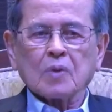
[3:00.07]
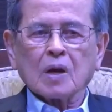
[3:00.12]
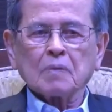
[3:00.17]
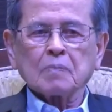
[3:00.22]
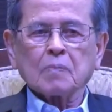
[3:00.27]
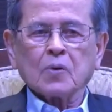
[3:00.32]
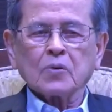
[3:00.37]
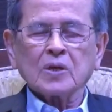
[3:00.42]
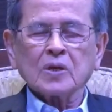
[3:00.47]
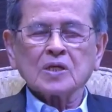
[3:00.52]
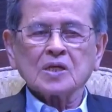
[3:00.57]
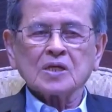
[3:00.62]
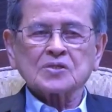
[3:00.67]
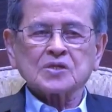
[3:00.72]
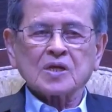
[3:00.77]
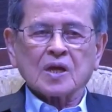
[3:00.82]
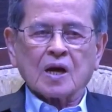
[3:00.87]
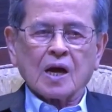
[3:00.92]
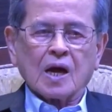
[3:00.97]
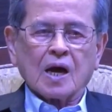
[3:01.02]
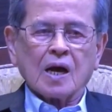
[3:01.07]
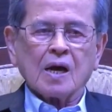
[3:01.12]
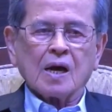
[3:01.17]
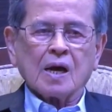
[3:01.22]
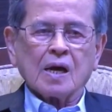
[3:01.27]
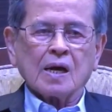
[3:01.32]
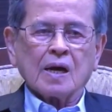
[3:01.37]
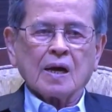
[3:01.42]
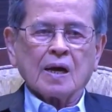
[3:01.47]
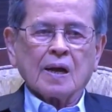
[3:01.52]
บคุณอิสระ
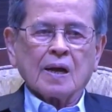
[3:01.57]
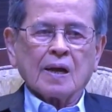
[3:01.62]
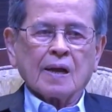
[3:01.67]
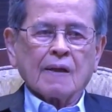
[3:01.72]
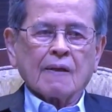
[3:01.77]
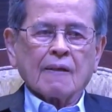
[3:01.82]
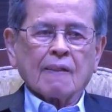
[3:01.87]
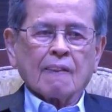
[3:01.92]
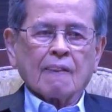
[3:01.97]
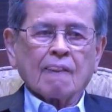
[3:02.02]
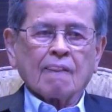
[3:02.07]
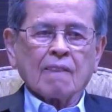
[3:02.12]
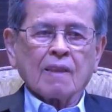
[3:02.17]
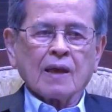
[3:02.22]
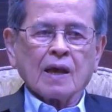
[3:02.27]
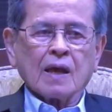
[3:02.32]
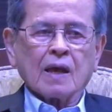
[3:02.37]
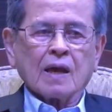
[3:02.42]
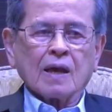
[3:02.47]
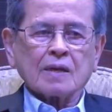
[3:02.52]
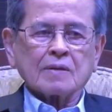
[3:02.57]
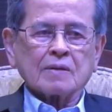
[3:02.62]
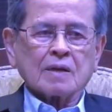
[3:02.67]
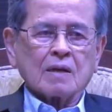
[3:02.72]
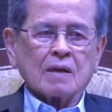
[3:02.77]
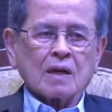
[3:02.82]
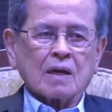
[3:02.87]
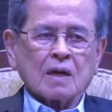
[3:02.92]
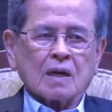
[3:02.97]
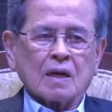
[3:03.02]
และ
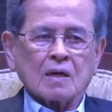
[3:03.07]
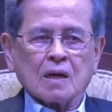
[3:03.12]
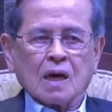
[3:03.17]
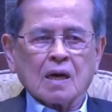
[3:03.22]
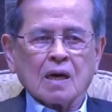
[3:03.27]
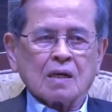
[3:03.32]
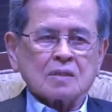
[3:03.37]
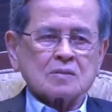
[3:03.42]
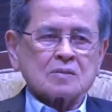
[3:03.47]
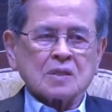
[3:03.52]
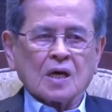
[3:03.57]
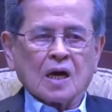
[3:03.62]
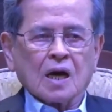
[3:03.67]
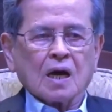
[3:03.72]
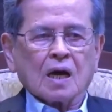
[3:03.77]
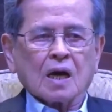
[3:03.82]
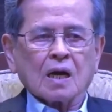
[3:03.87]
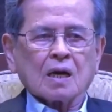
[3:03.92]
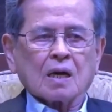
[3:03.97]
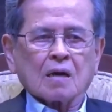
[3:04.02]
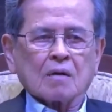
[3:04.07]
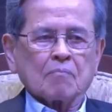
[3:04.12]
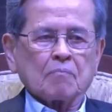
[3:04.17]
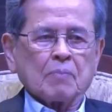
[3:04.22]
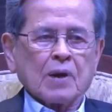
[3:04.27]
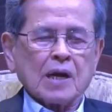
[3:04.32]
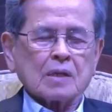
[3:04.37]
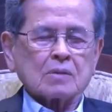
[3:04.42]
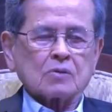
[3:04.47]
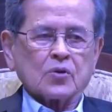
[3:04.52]
คณะจากภาค
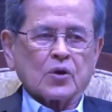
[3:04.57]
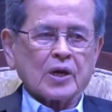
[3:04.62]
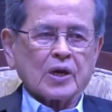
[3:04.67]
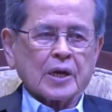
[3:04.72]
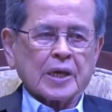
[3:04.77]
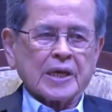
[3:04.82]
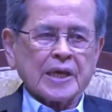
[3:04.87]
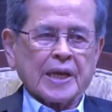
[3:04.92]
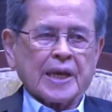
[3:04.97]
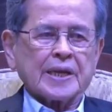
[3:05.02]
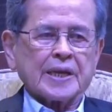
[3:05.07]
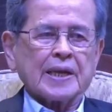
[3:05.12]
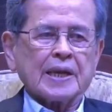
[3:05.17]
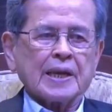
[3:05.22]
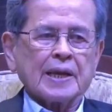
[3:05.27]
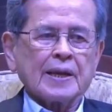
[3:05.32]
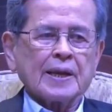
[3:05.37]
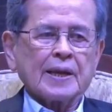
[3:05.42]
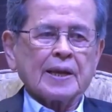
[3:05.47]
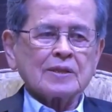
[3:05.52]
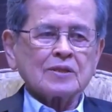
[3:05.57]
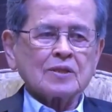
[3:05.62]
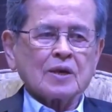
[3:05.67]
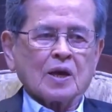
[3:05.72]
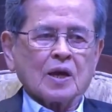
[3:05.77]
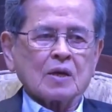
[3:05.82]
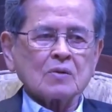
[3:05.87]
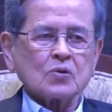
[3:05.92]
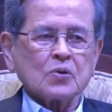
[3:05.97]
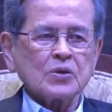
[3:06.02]
ธุรกิจตอนนั้น
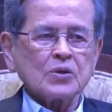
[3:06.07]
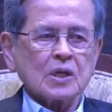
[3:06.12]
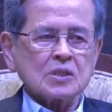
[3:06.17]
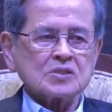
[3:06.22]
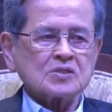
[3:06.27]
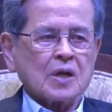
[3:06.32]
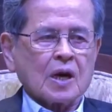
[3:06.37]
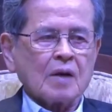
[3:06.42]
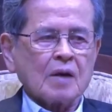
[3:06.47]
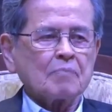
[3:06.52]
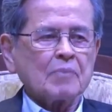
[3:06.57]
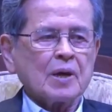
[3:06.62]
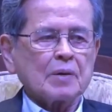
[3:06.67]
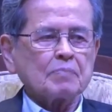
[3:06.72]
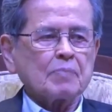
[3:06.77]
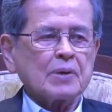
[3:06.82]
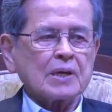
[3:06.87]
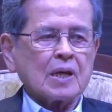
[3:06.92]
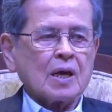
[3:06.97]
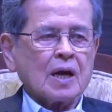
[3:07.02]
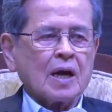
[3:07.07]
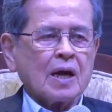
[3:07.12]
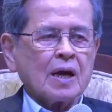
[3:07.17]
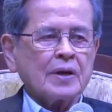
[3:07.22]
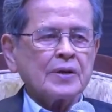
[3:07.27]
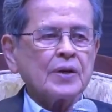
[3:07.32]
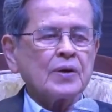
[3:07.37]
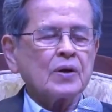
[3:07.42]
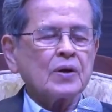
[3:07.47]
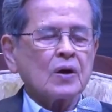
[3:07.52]
คุณอิสระเป็นประธาน
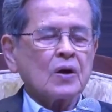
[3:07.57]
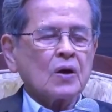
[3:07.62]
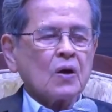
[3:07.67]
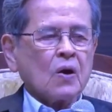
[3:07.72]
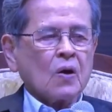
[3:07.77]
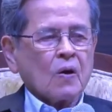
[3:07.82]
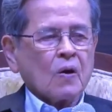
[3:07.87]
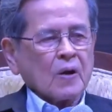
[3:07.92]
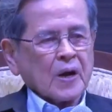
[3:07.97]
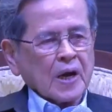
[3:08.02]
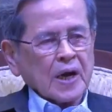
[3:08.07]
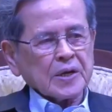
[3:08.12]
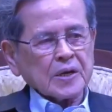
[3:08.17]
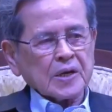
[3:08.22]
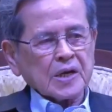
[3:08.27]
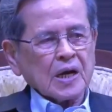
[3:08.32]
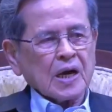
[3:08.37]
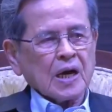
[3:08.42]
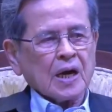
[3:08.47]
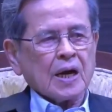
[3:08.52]
หอการค้า